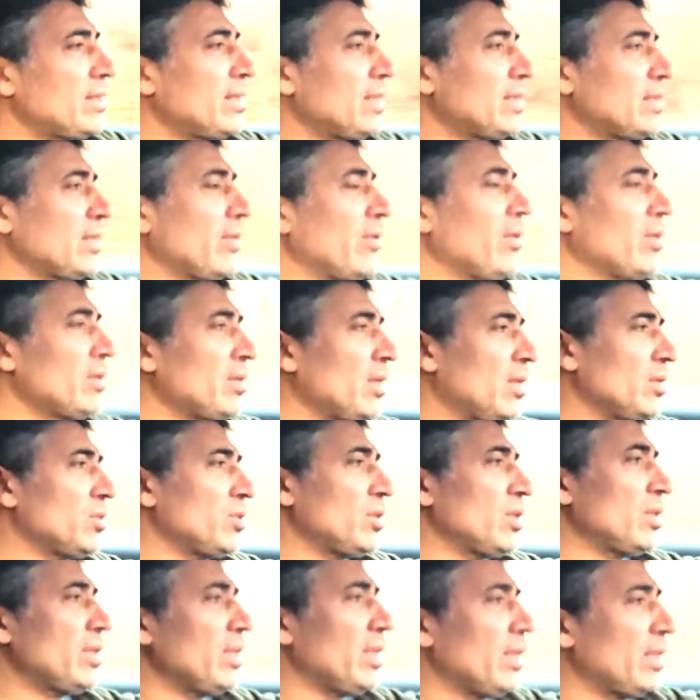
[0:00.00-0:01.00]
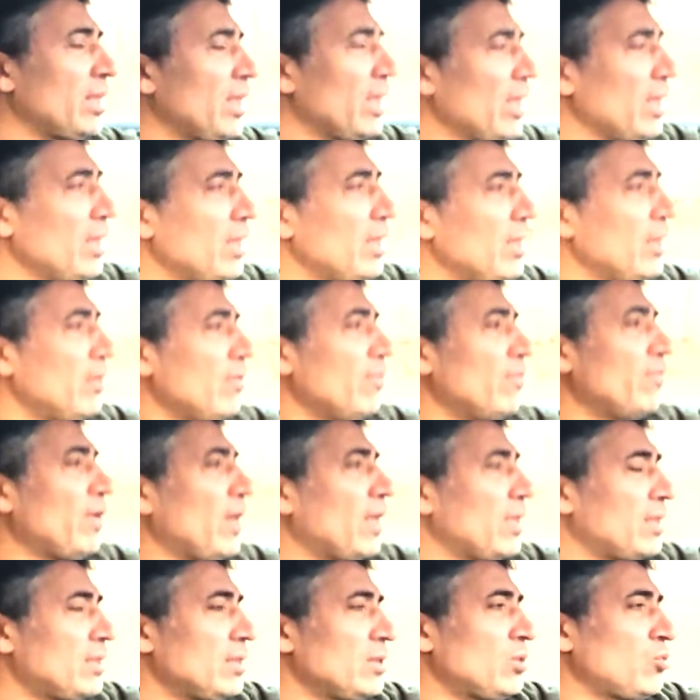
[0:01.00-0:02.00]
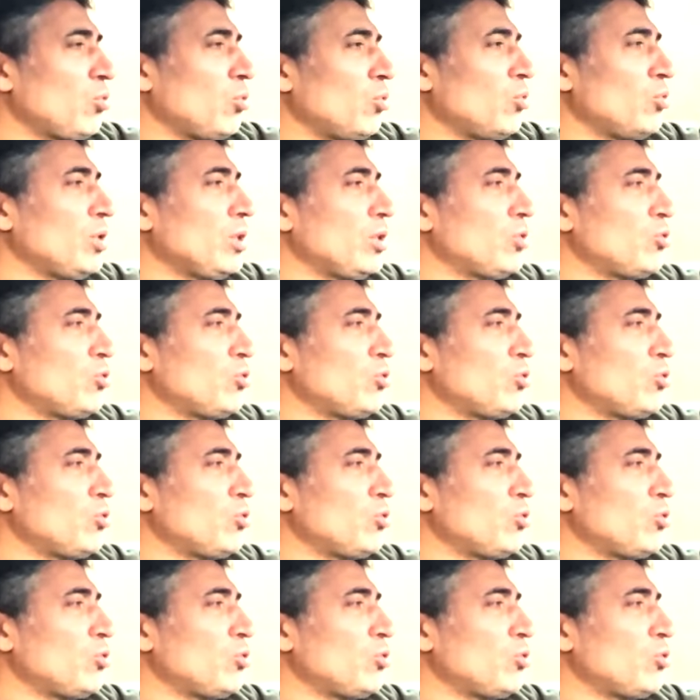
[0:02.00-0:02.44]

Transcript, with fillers: Dezavantajları ya da farklı sorunları